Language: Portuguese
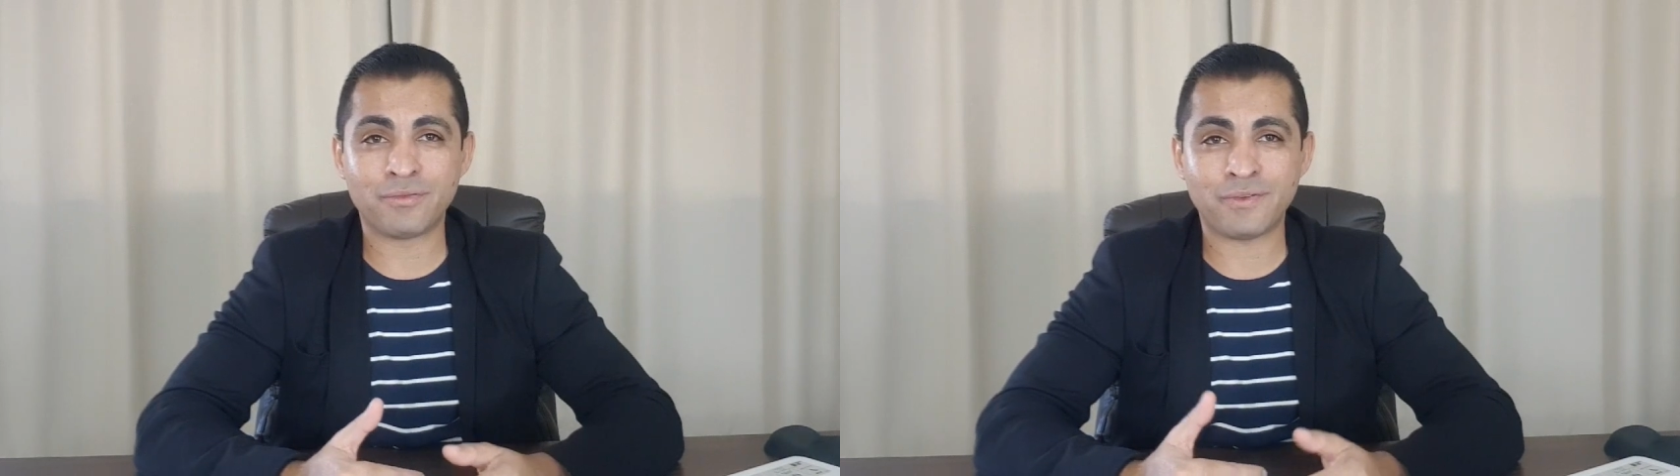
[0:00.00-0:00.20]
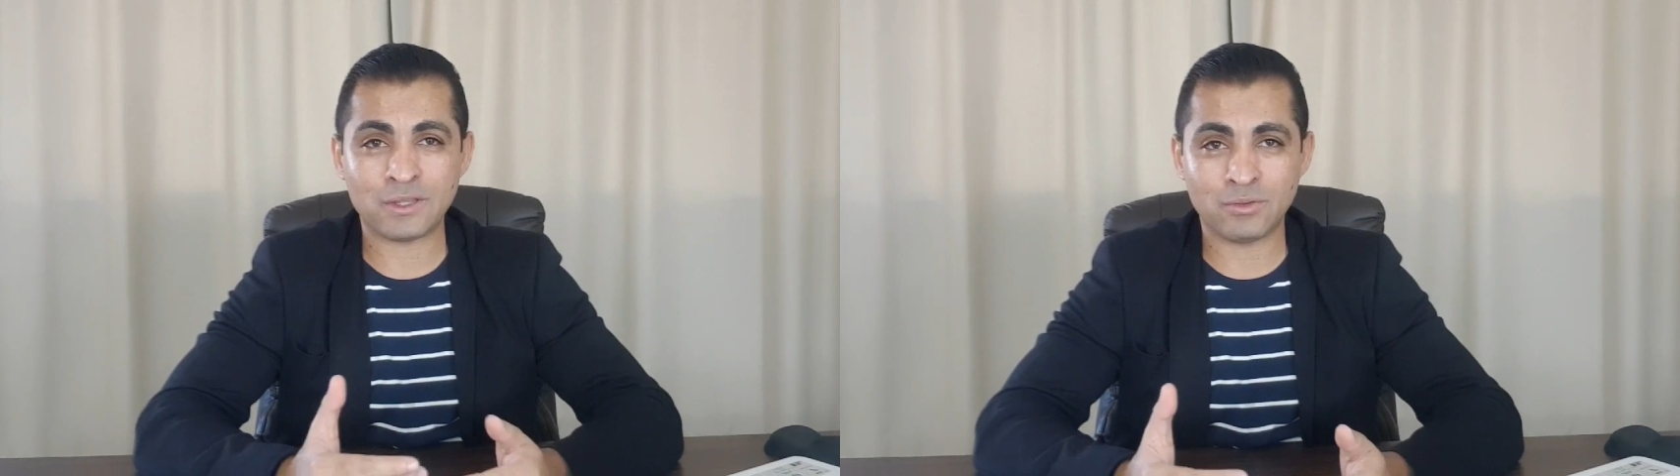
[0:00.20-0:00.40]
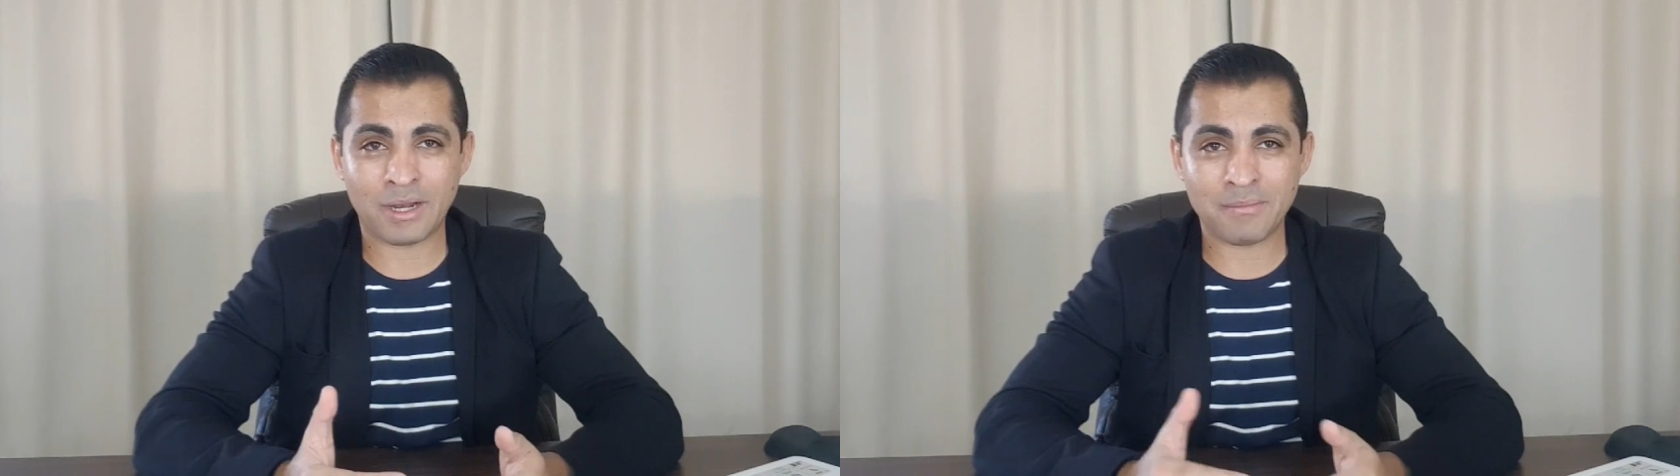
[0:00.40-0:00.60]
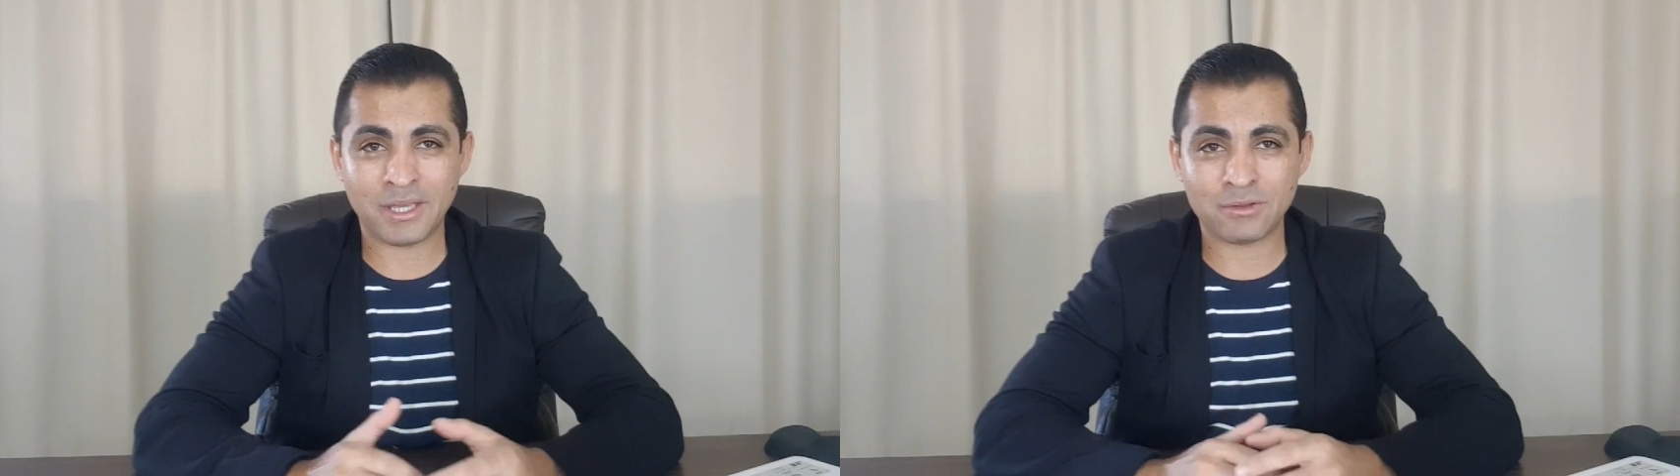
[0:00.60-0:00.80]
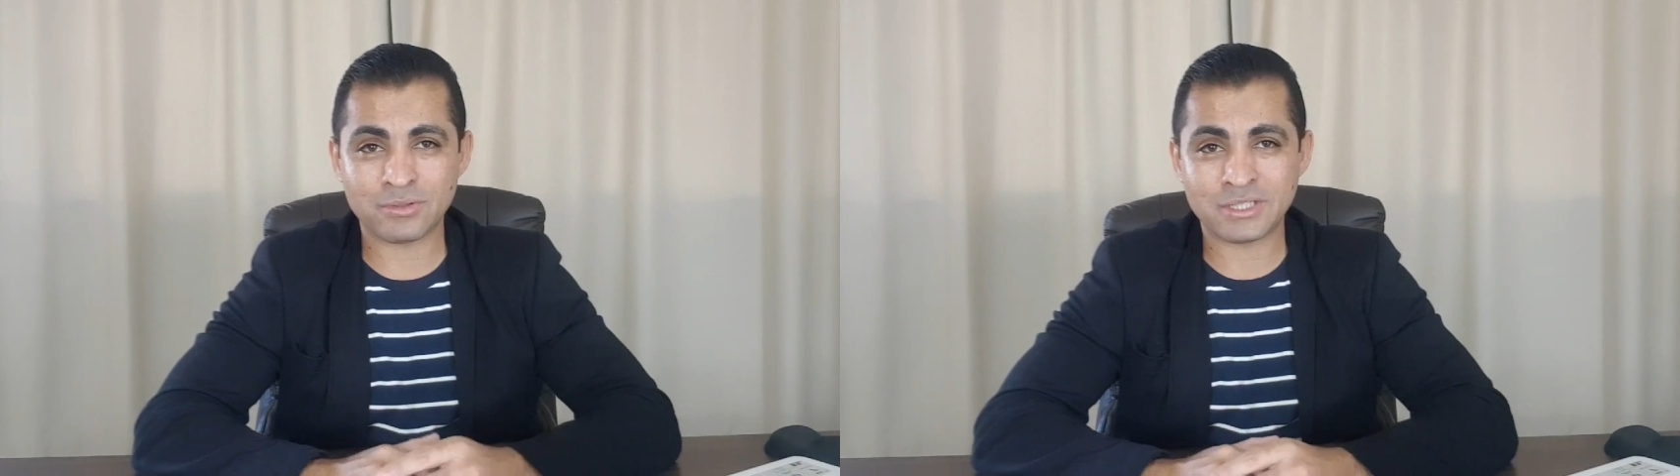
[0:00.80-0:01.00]

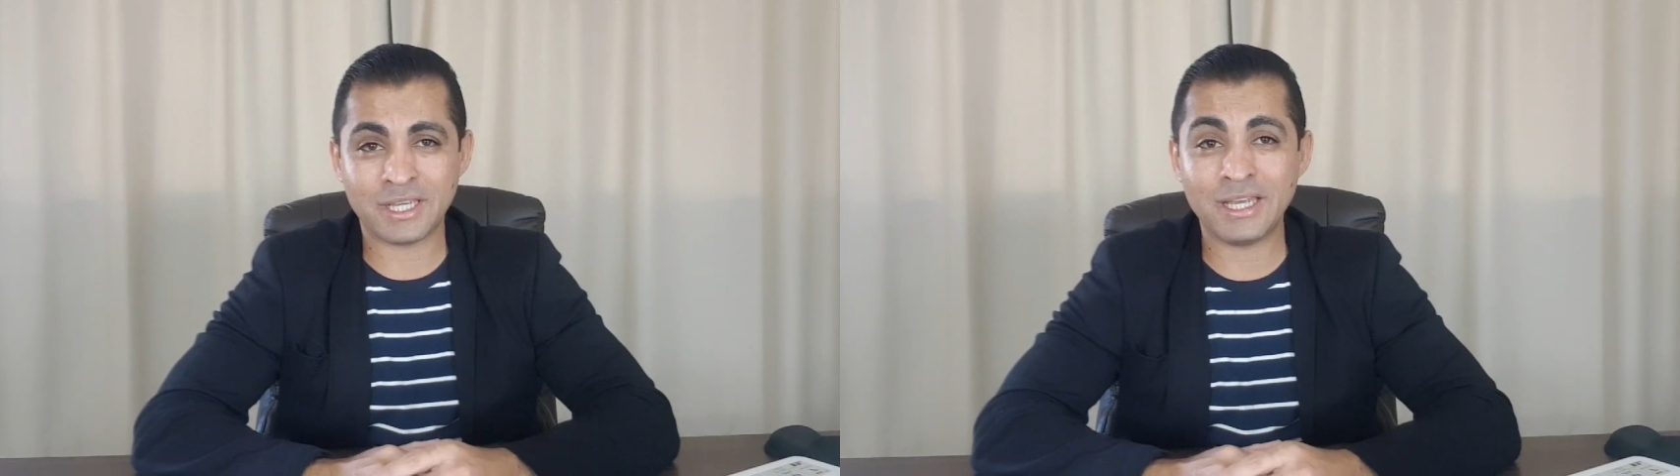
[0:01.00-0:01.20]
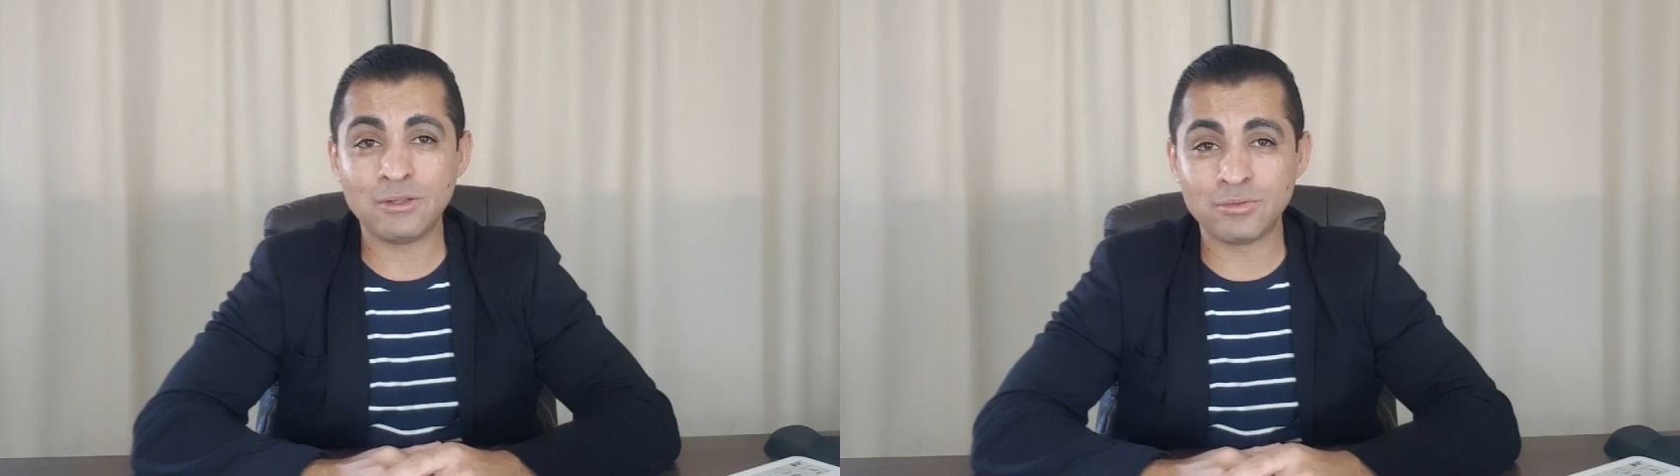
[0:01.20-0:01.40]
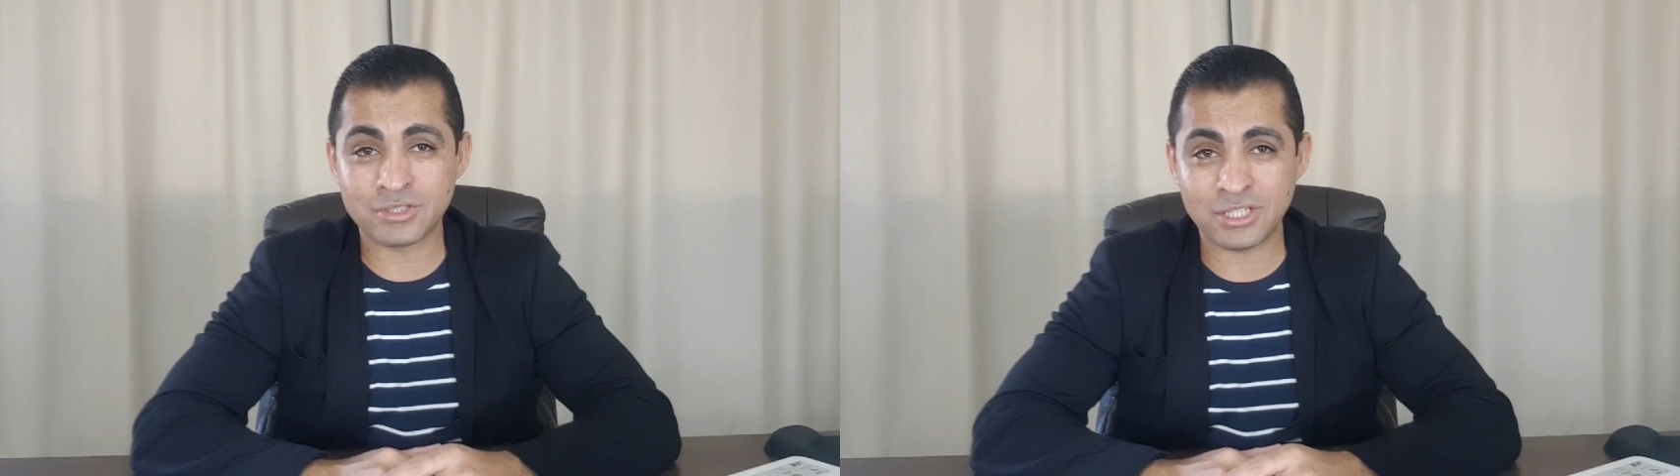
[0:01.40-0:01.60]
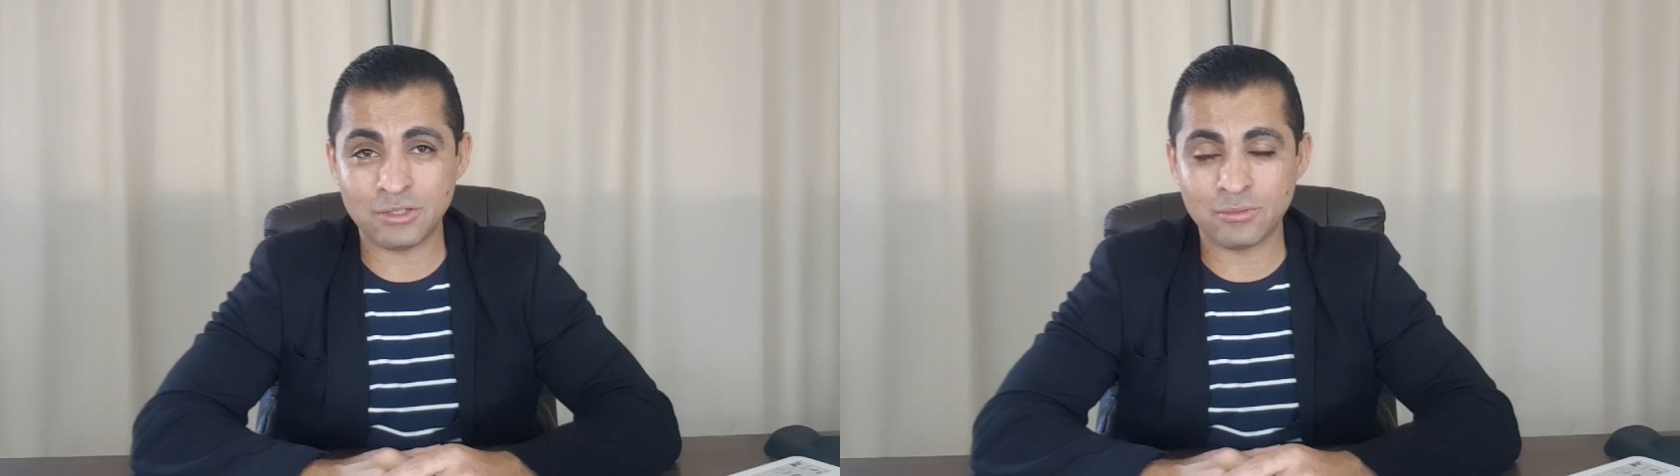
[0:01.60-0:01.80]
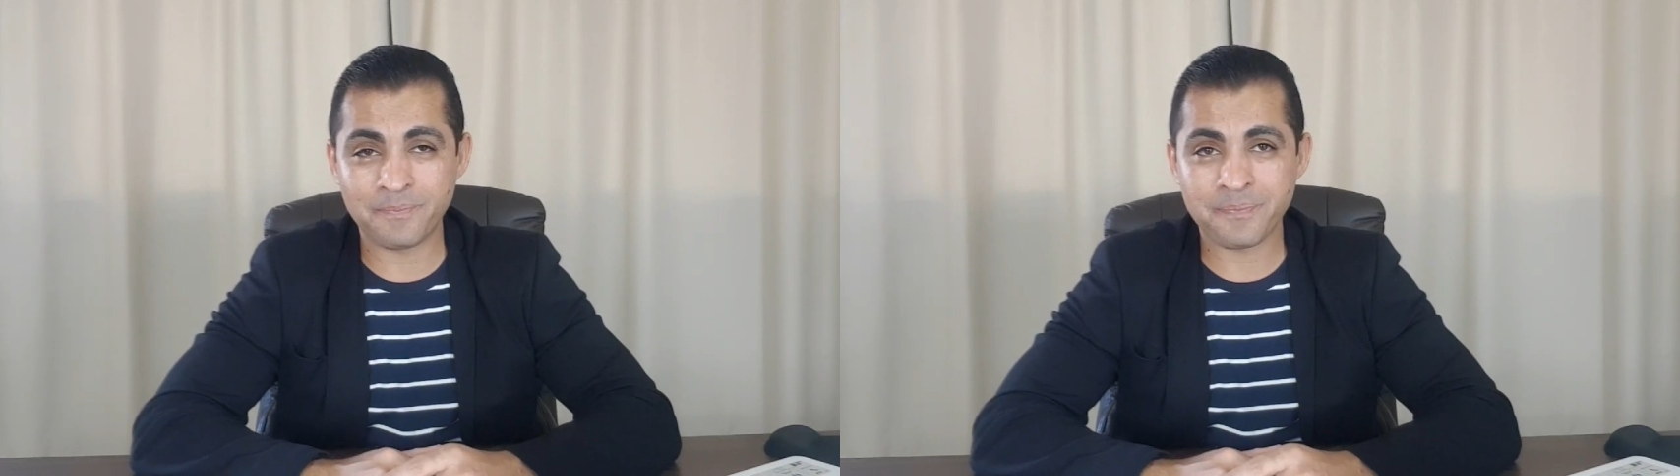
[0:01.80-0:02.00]
faturamento ser reduzido,